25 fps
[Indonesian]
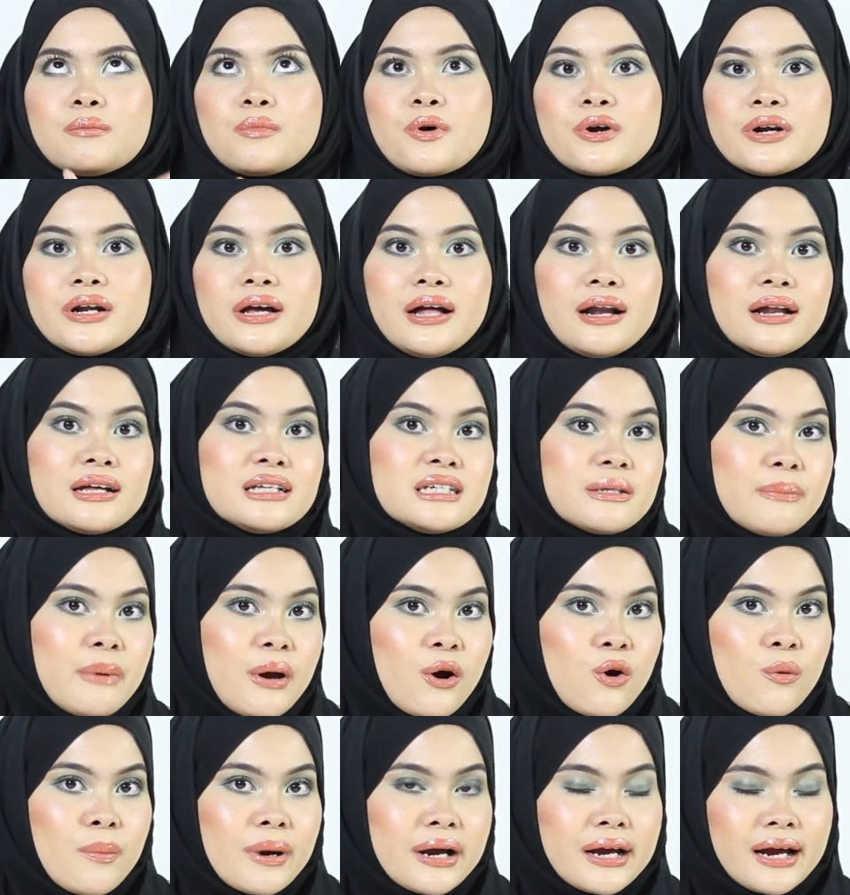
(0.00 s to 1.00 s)
model hijab
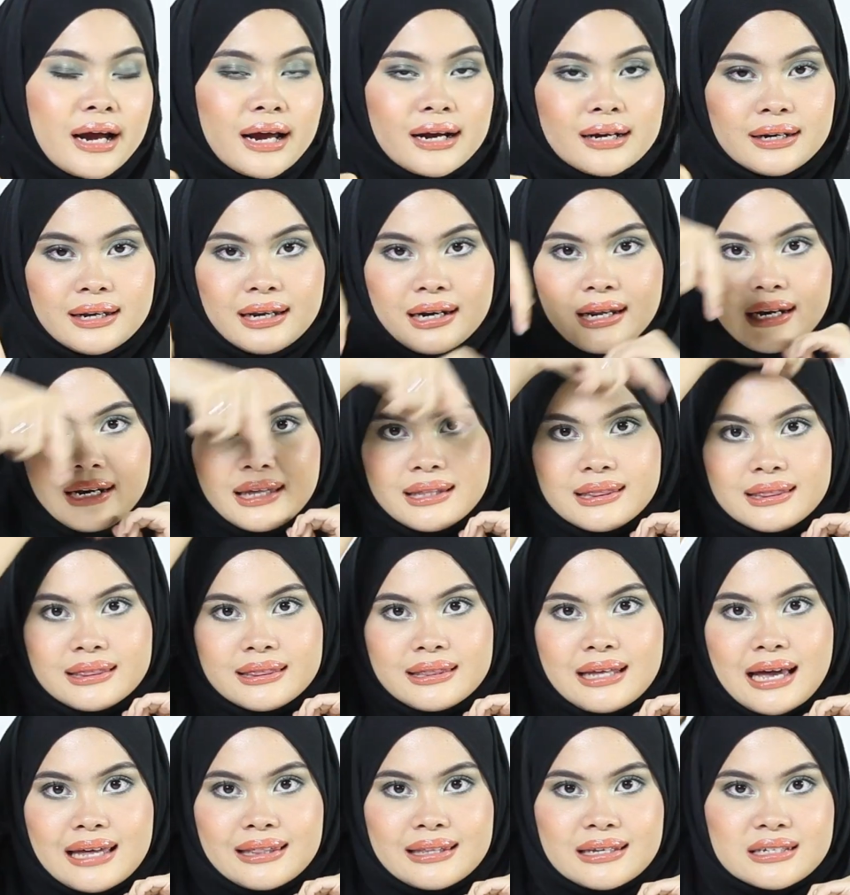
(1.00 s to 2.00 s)
yang aku pakai kan dililit
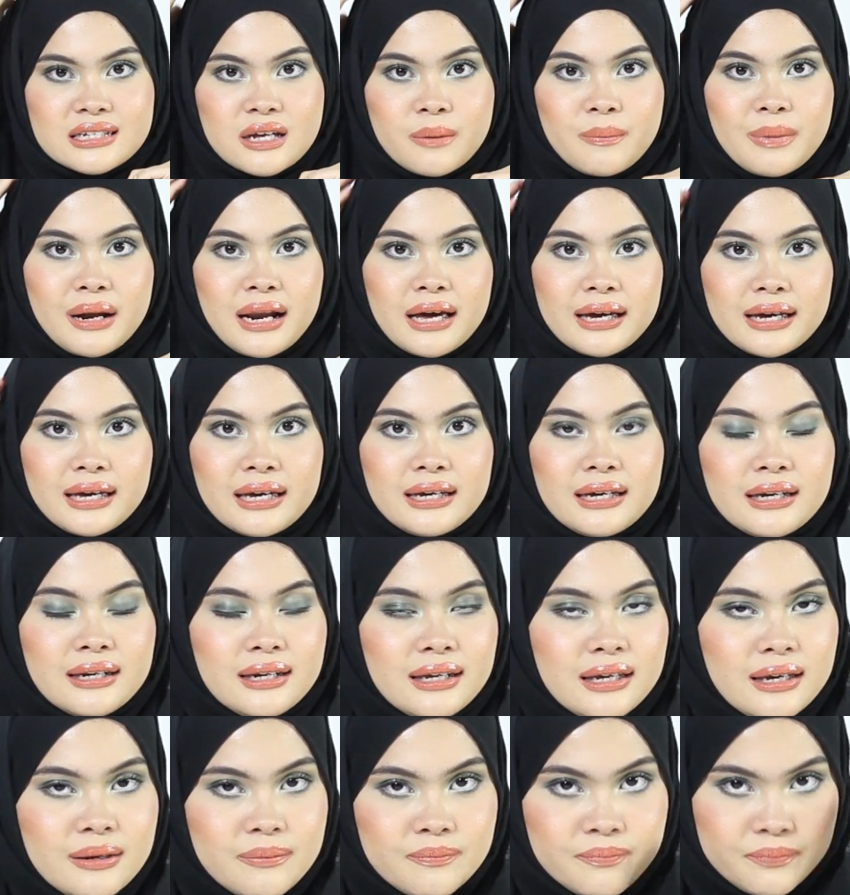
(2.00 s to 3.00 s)
di atas kepala kayak
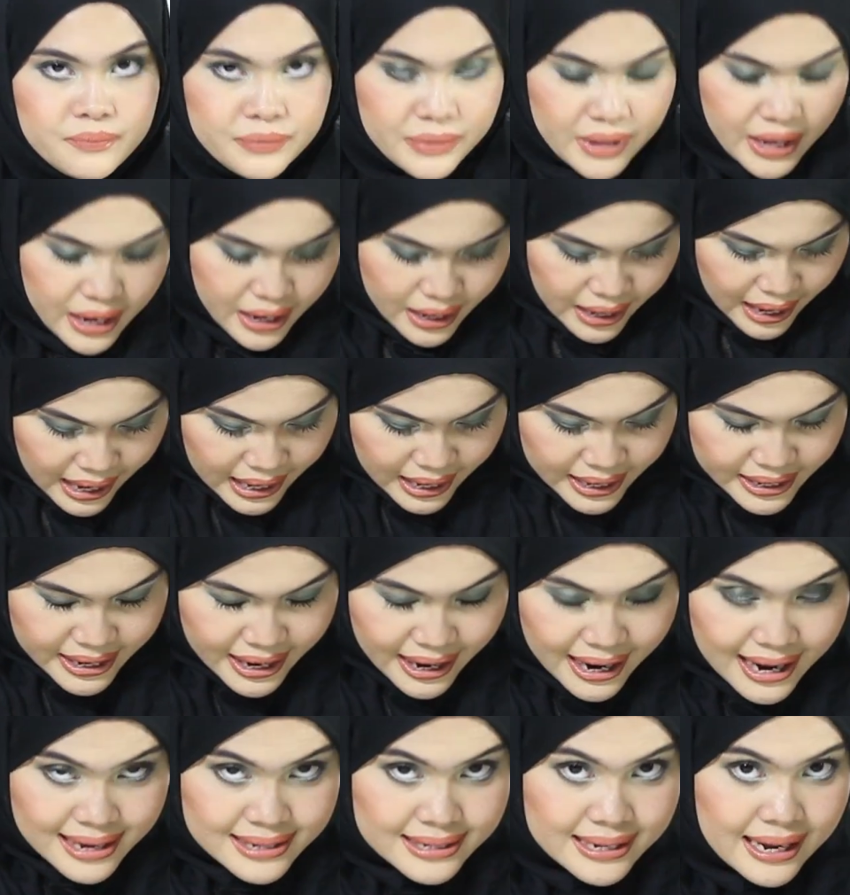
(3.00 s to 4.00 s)
gini nah karena
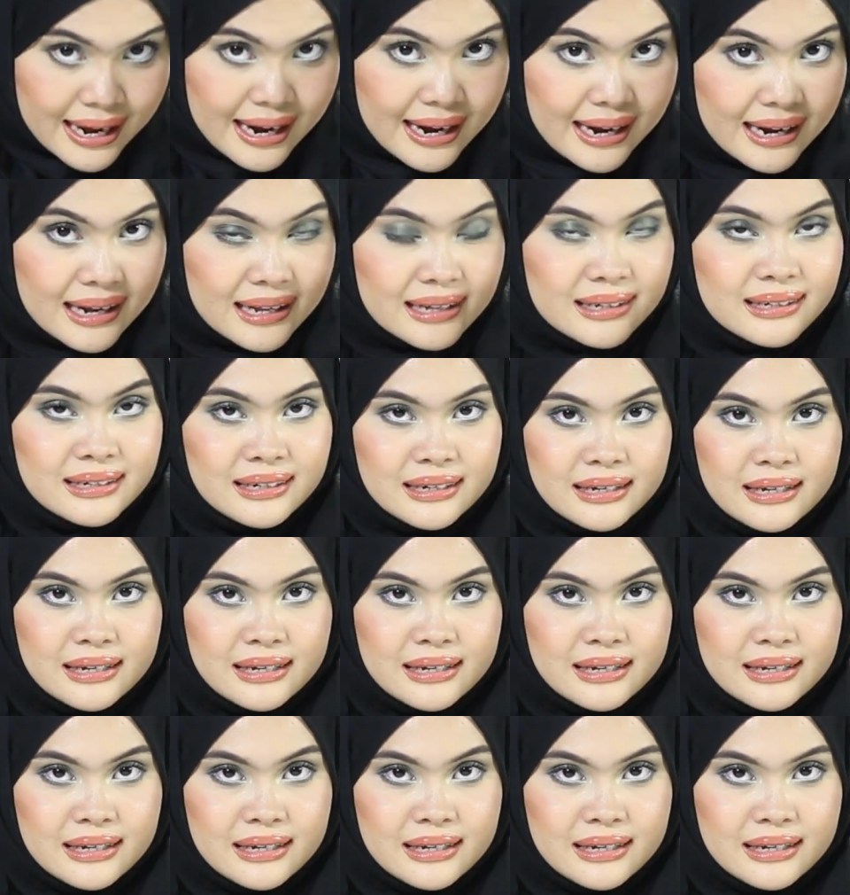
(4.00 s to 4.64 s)
dia kasar